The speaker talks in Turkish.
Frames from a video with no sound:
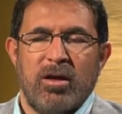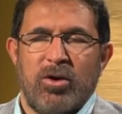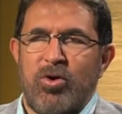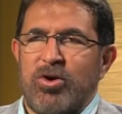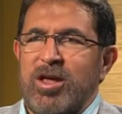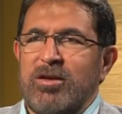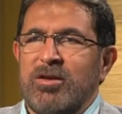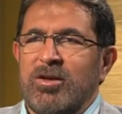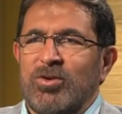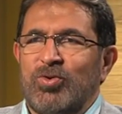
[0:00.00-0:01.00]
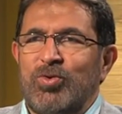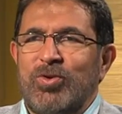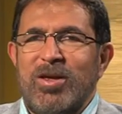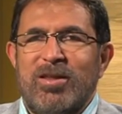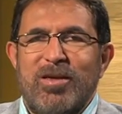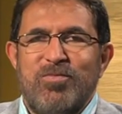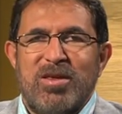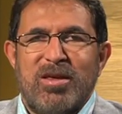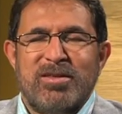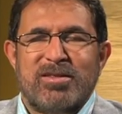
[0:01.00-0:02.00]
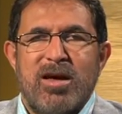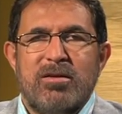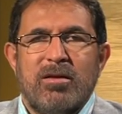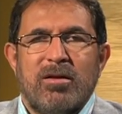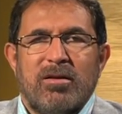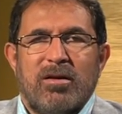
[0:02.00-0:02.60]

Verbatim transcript: Evet. Örneğin Türkiye'de bir insan